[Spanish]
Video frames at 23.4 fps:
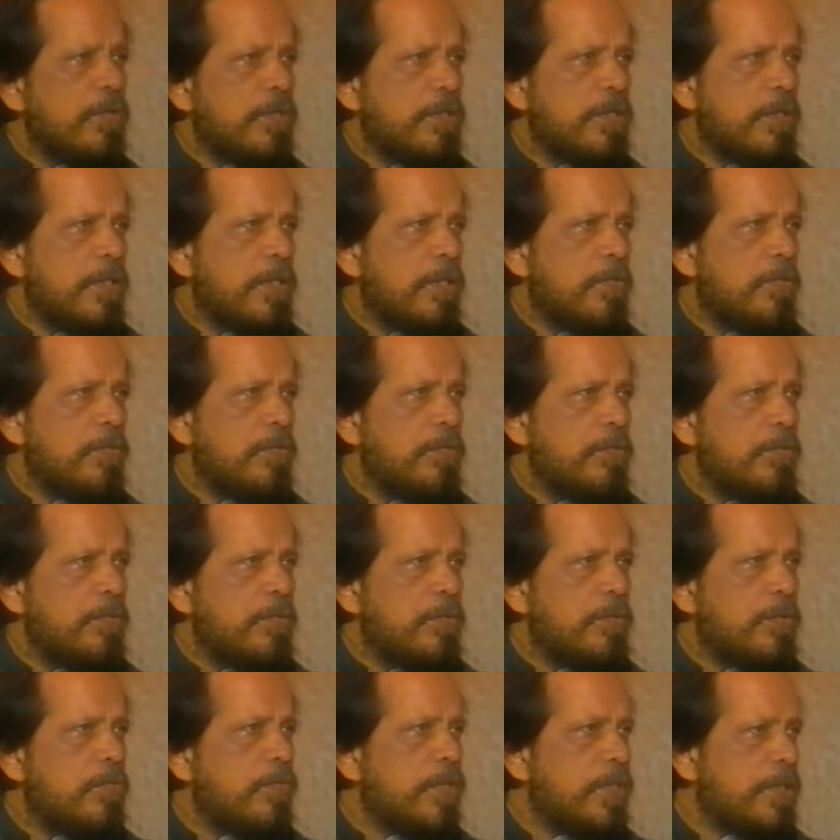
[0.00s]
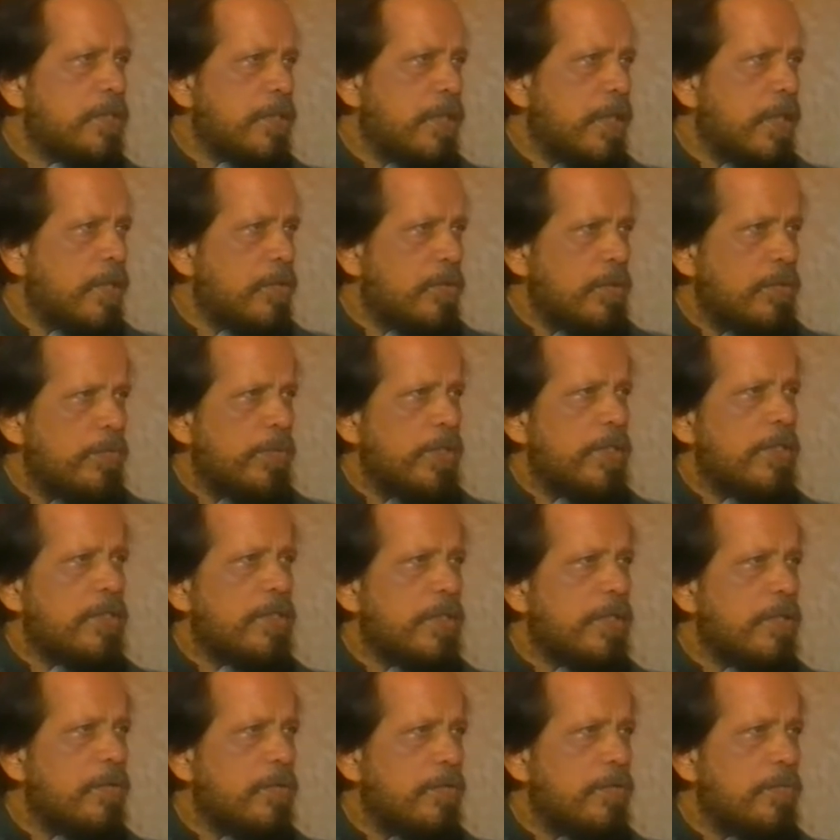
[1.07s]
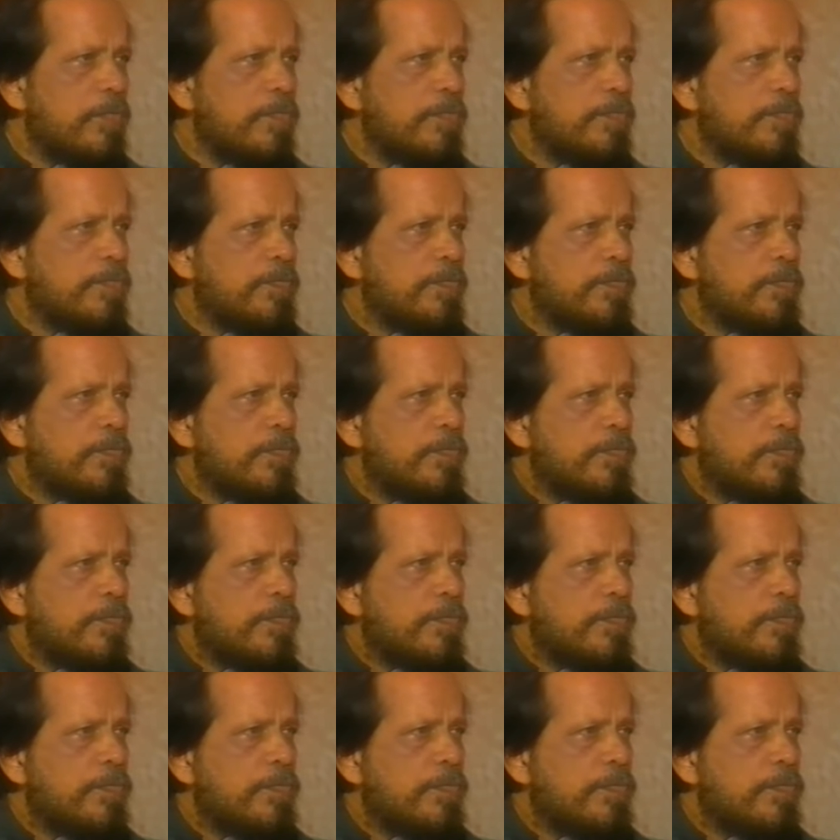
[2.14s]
años hasta un universitario de 25. Es